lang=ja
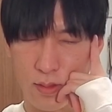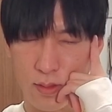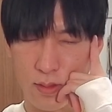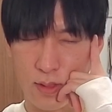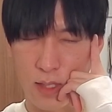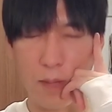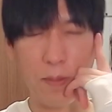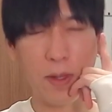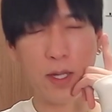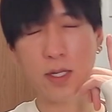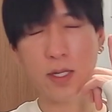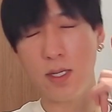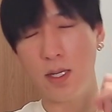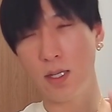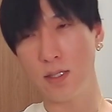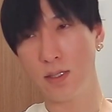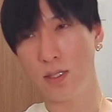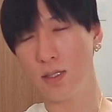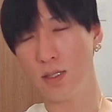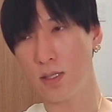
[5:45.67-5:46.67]
たまに
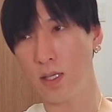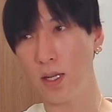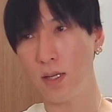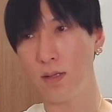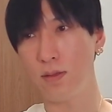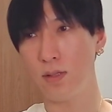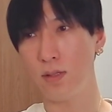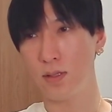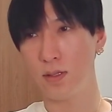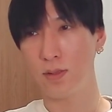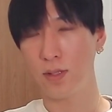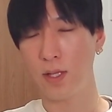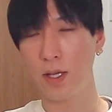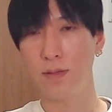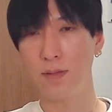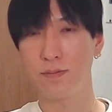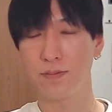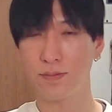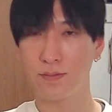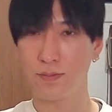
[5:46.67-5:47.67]
形成されるんですよ
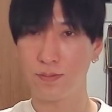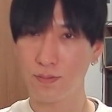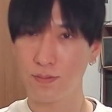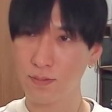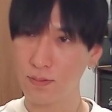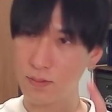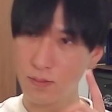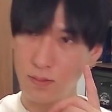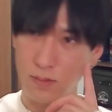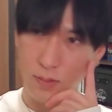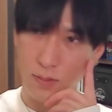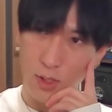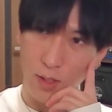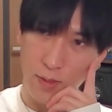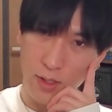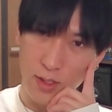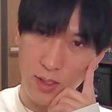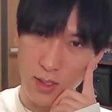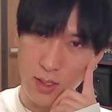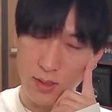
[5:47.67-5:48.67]
ね。た
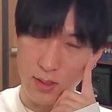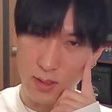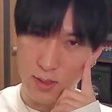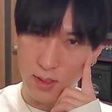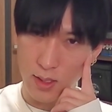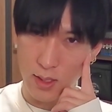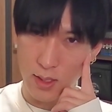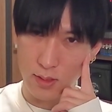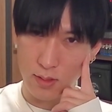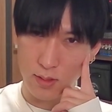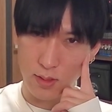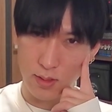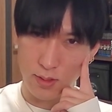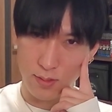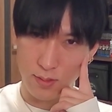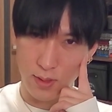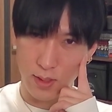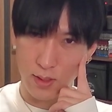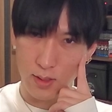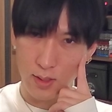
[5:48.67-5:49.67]
まに形成されやすいんです
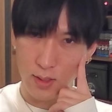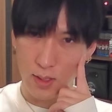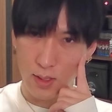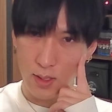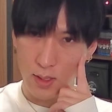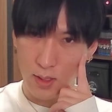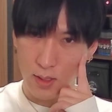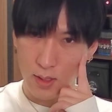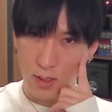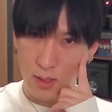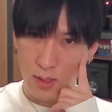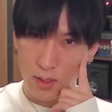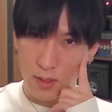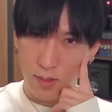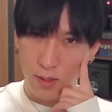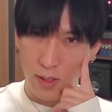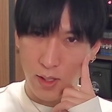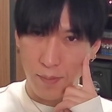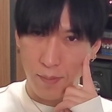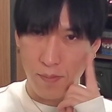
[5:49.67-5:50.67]
よね。
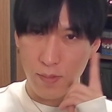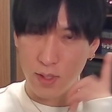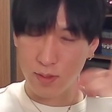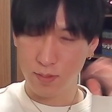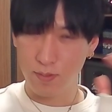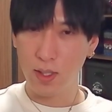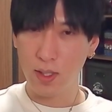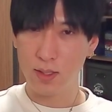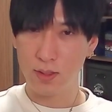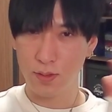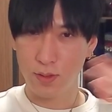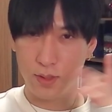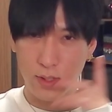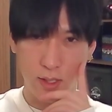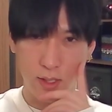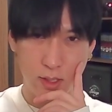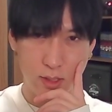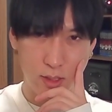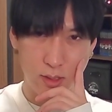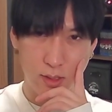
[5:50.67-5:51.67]
はい。まあまあ、そういった
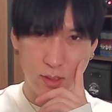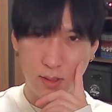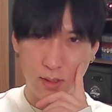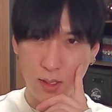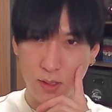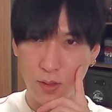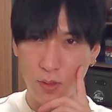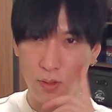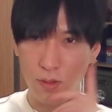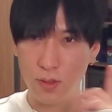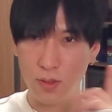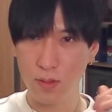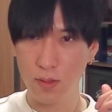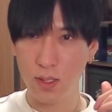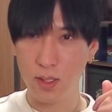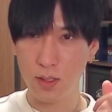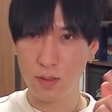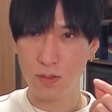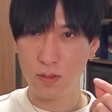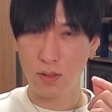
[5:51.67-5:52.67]
形です。で、東京
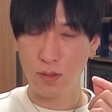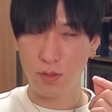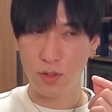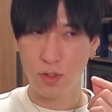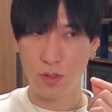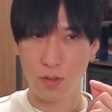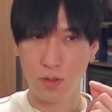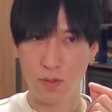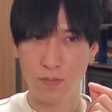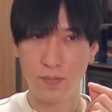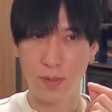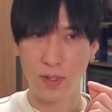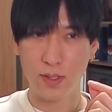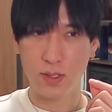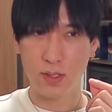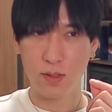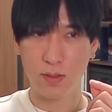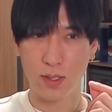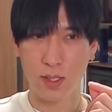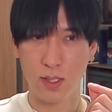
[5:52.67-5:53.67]
エレクトロンも今日
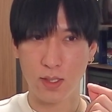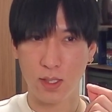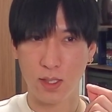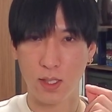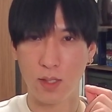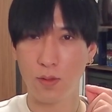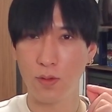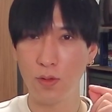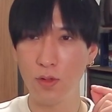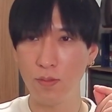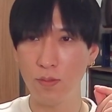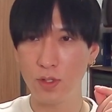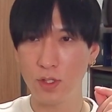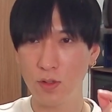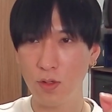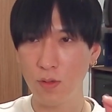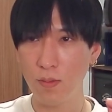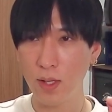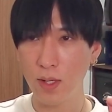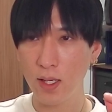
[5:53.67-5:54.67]
4%上がった。で、この
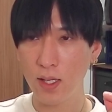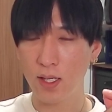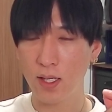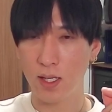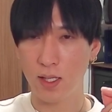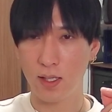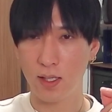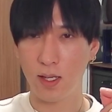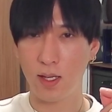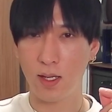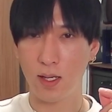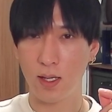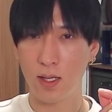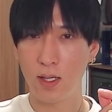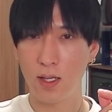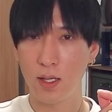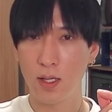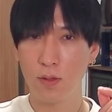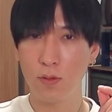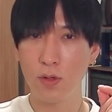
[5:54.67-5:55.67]
一銘柄で、
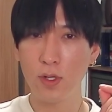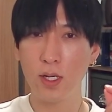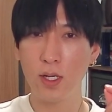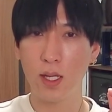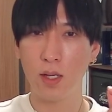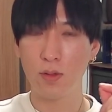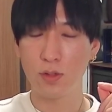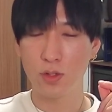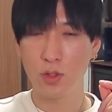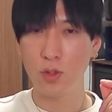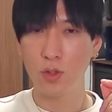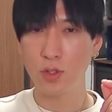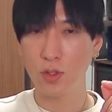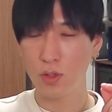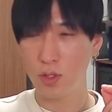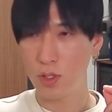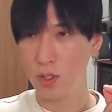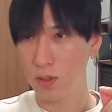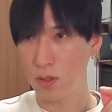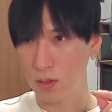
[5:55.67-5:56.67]
これがあの上
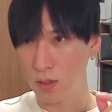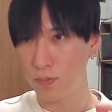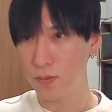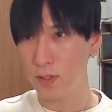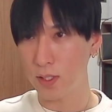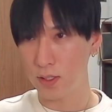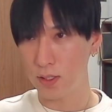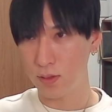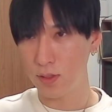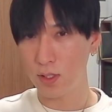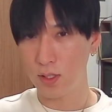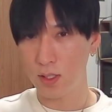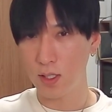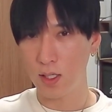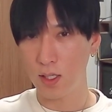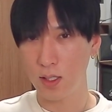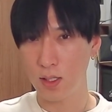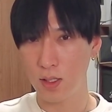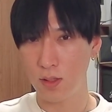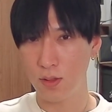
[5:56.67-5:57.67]
昇企業トップなんですよ、日経
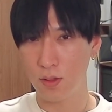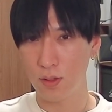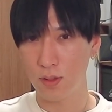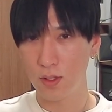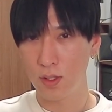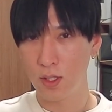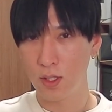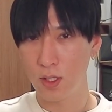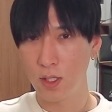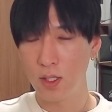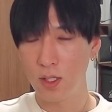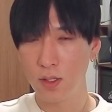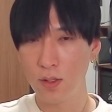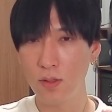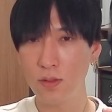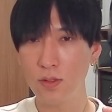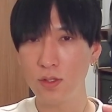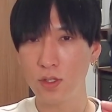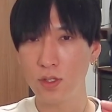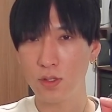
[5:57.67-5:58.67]
平均の。
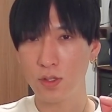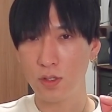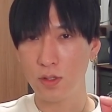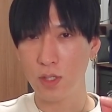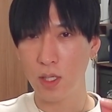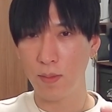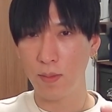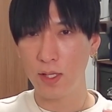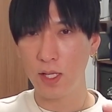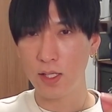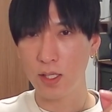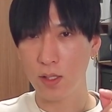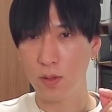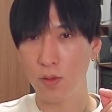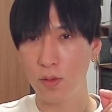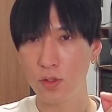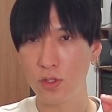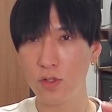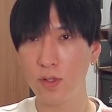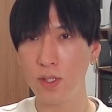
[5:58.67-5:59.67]
49円、まあ、大体
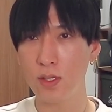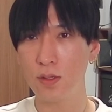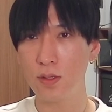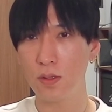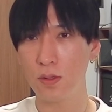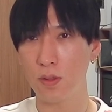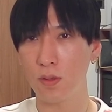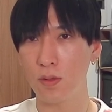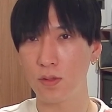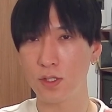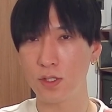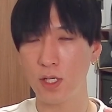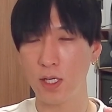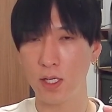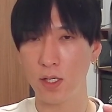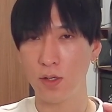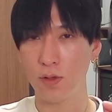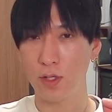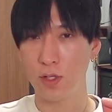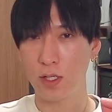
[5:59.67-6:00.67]
50円相当の押し上
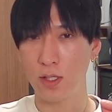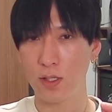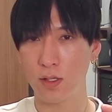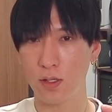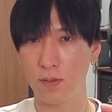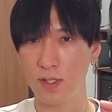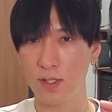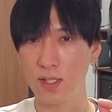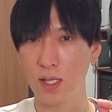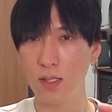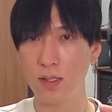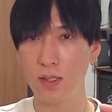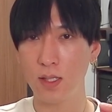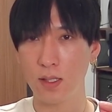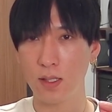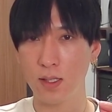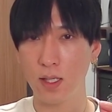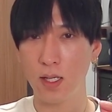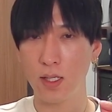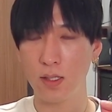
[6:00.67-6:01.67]
げようになってる。まあ、
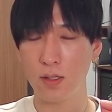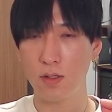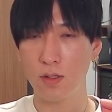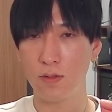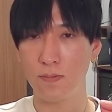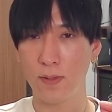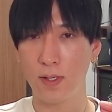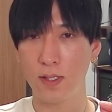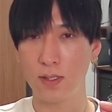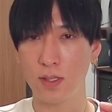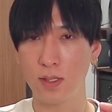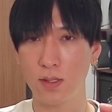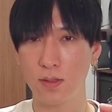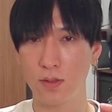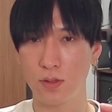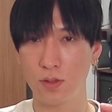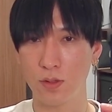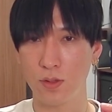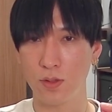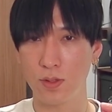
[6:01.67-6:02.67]

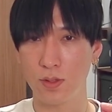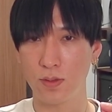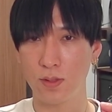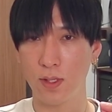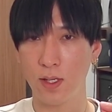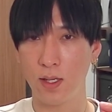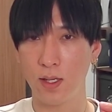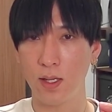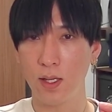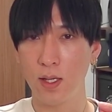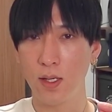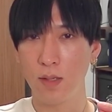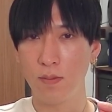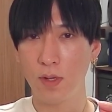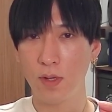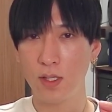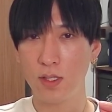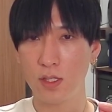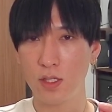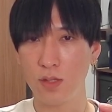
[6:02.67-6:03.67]
3.79%上昇で、
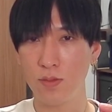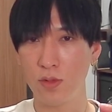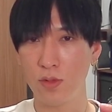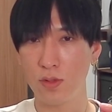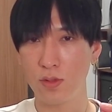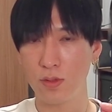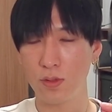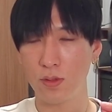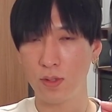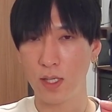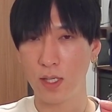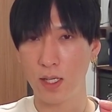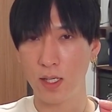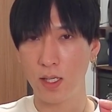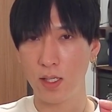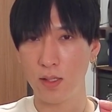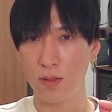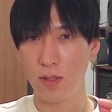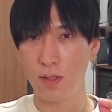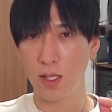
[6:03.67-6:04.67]
まあ、一目の加
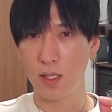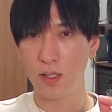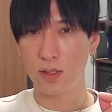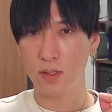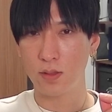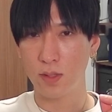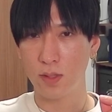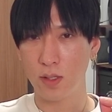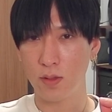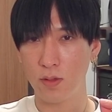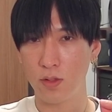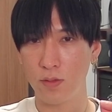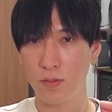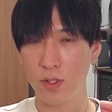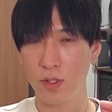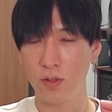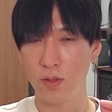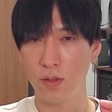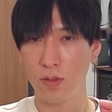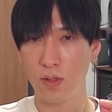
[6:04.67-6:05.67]
減のラインよね。この
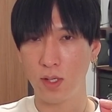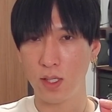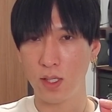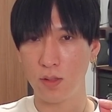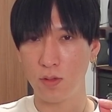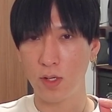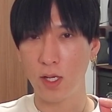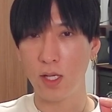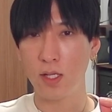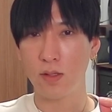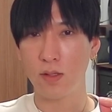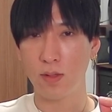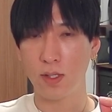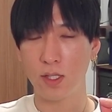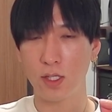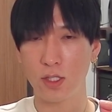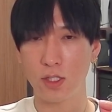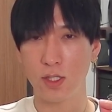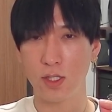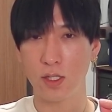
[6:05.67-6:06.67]
緑のライン、トライという
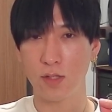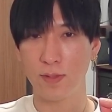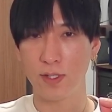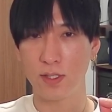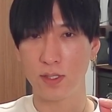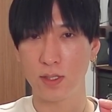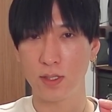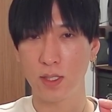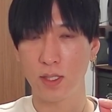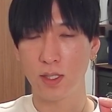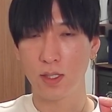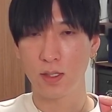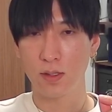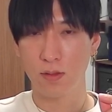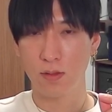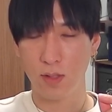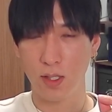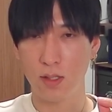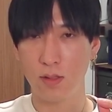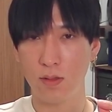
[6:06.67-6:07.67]
形になってます。
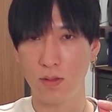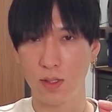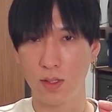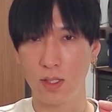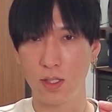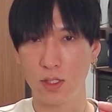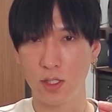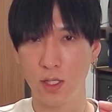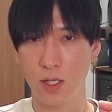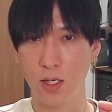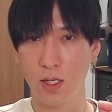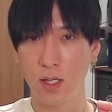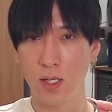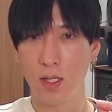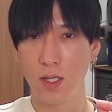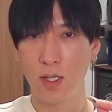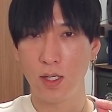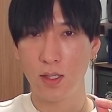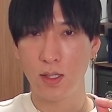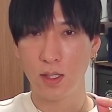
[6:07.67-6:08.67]
トライという形に。
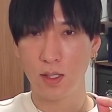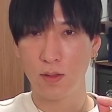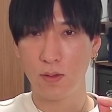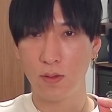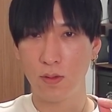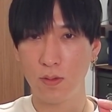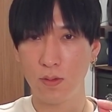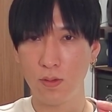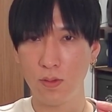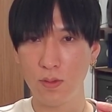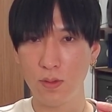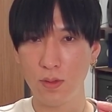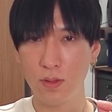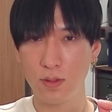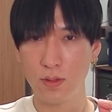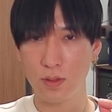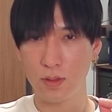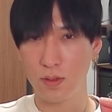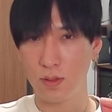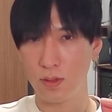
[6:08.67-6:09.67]
で、ここ
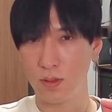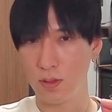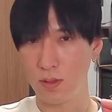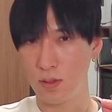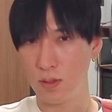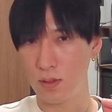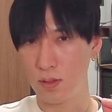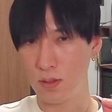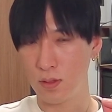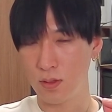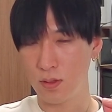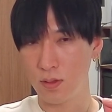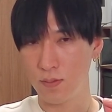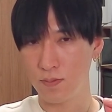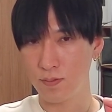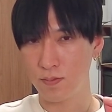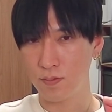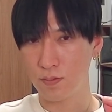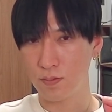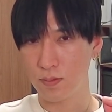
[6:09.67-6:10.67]
の、その、
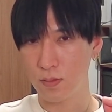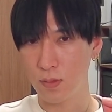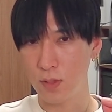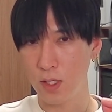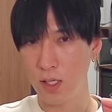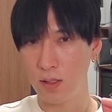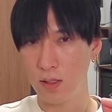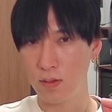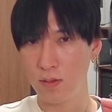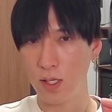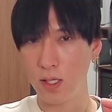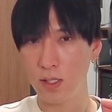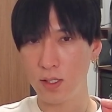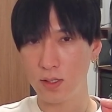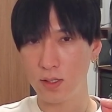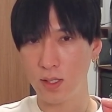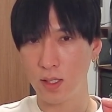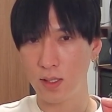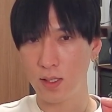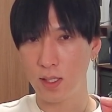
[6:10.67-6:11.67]
ネックラインで
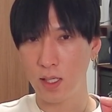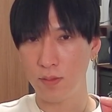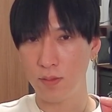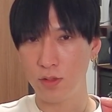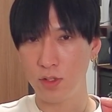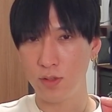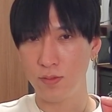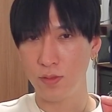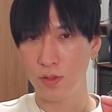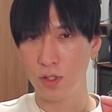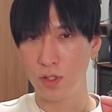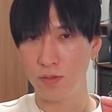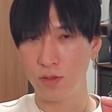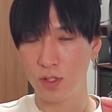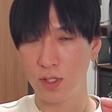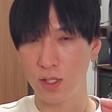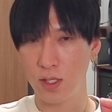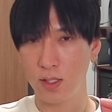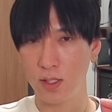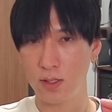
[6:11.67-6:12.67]
すね。ダブルボトム
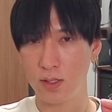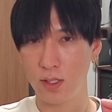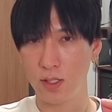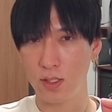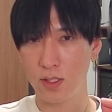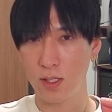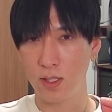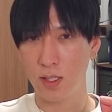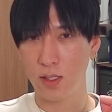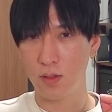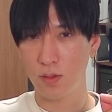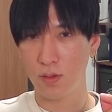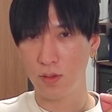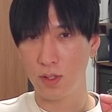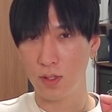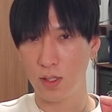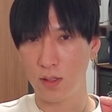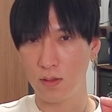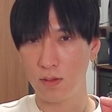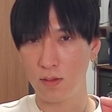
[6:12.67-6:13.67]
形成した後の
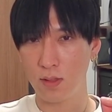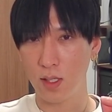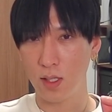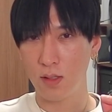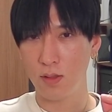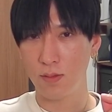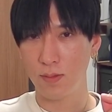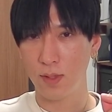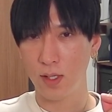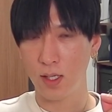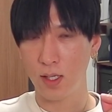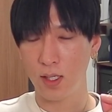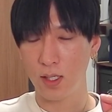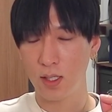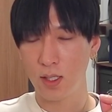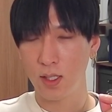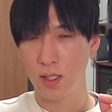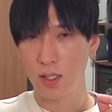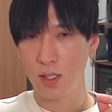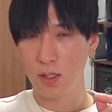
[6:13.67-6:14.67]
ネックラインをまだ
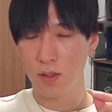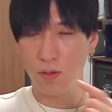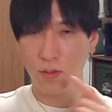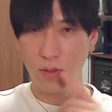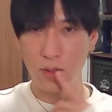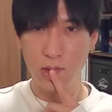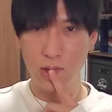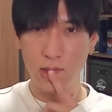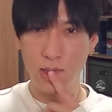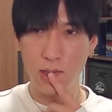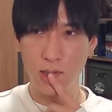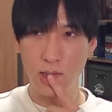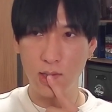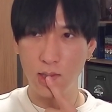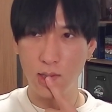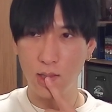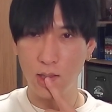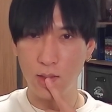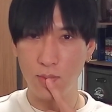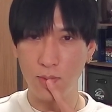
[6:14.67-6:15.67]
超えきれ
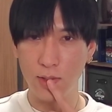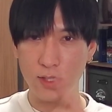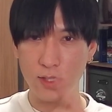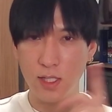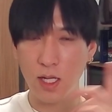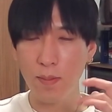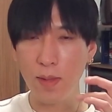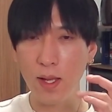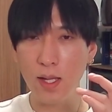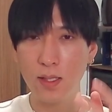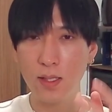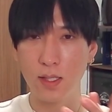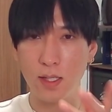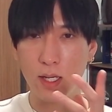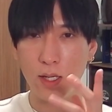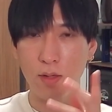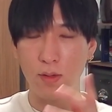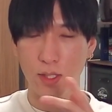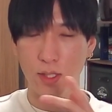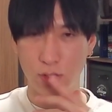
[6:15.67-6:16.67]
てない。まあ、下回って
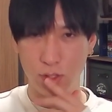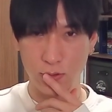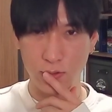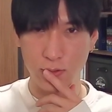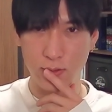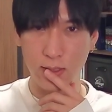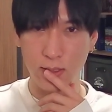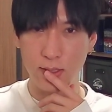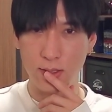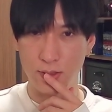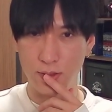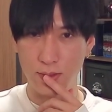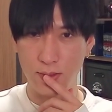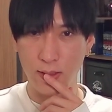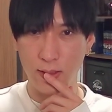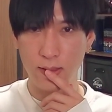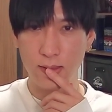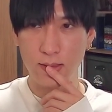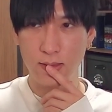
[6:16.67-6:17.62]
ないのが重要なんですよね。